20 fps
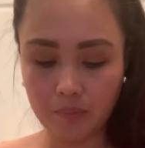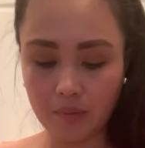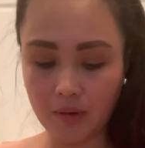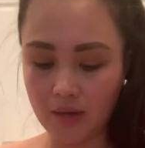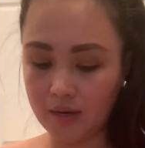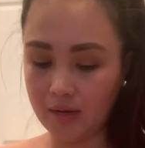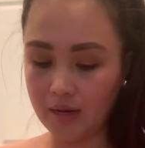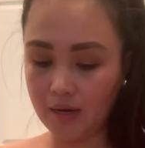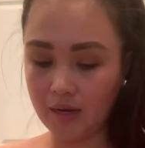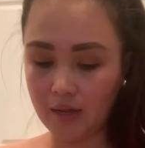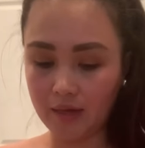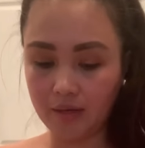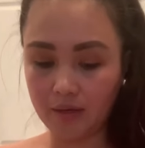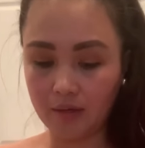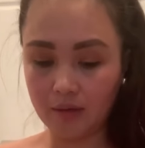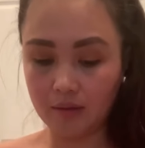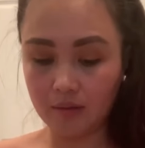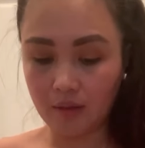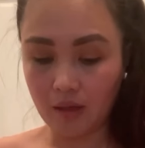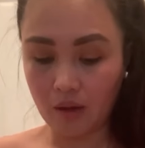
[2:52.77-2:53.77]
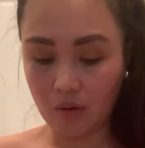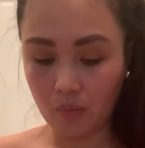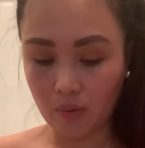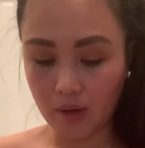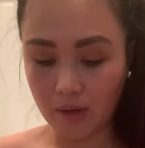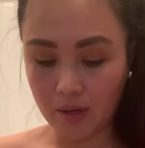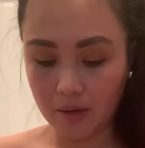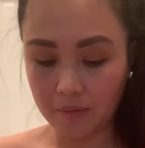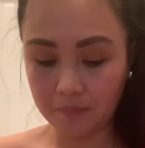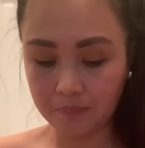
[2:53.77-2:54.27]
And I like it that
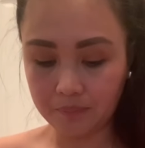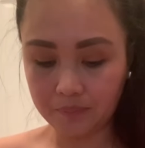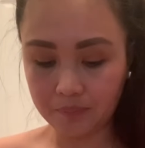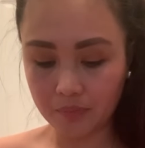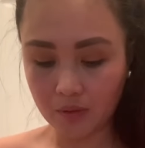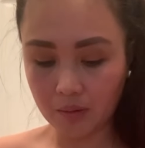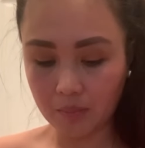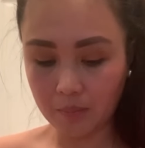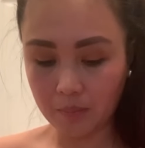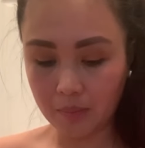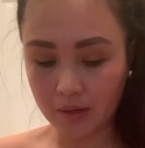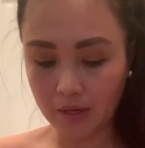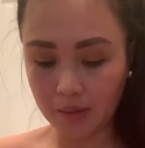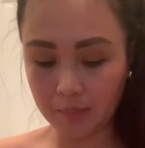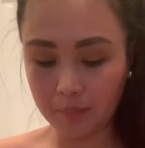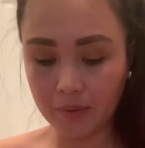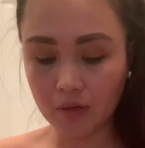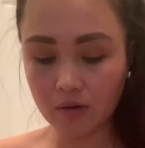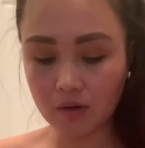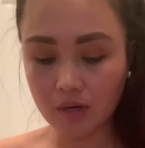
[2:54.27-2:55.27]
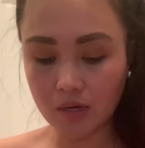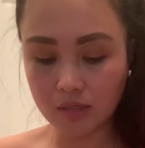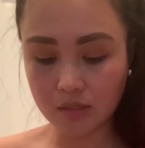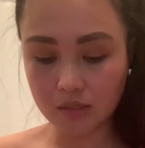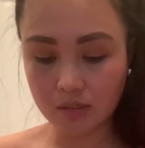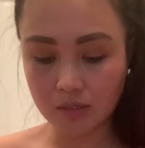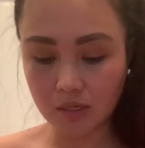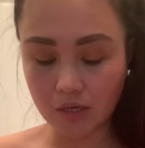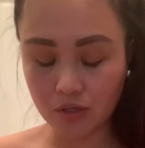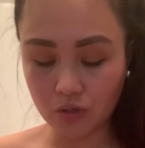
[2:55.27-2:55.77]
way. But, pero
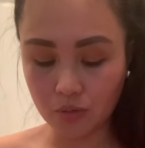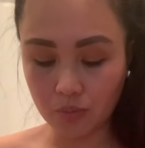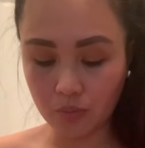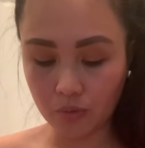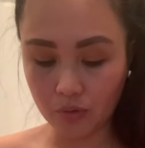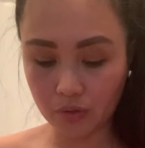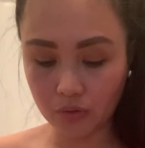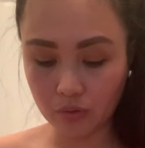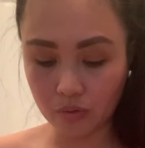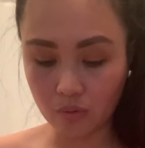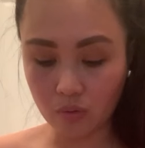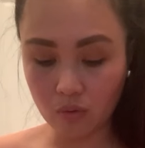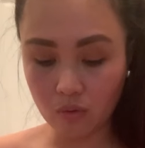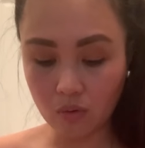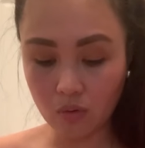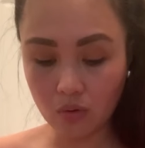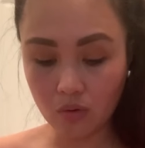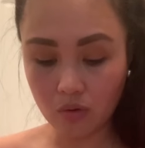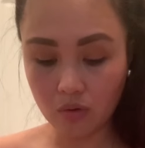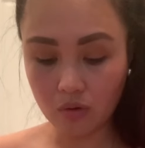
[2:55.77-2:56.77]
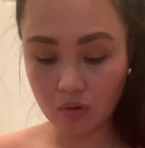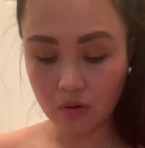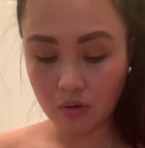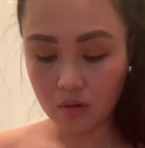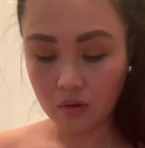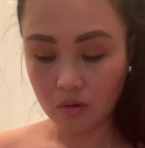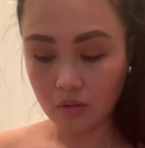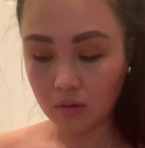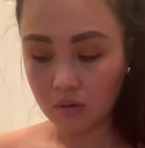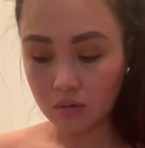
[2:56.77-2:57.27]
nasa sa inyo po ito kung,
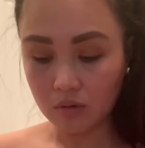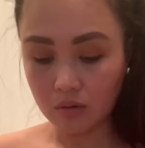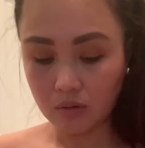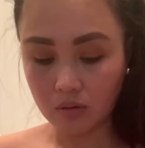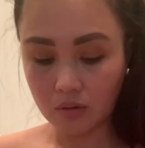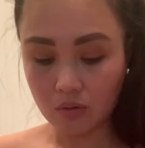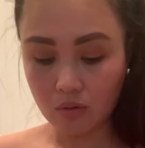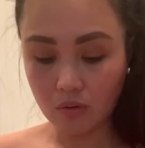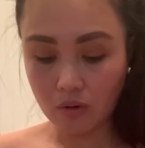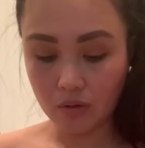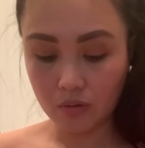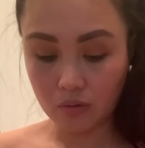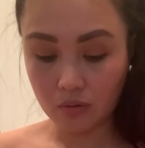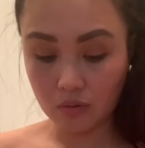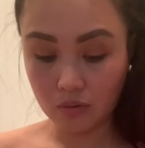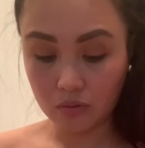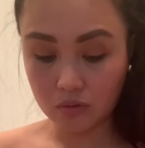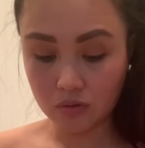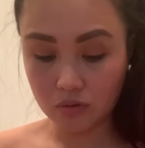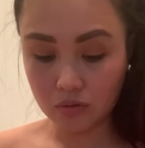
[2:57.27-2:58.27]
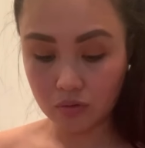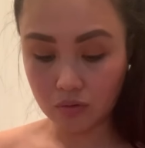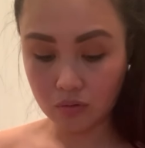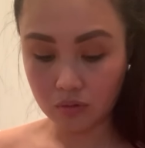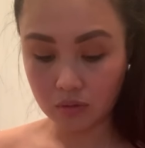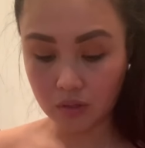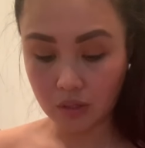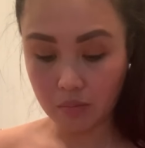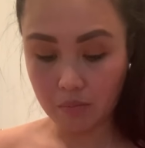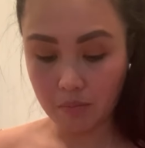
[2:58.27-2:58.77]
kung ano yung gusto
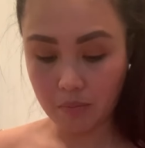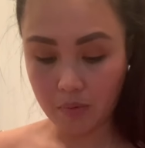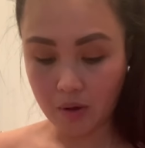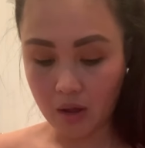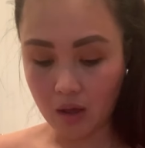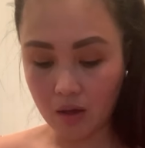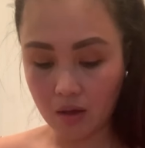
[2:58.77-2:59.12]
nyong timpla.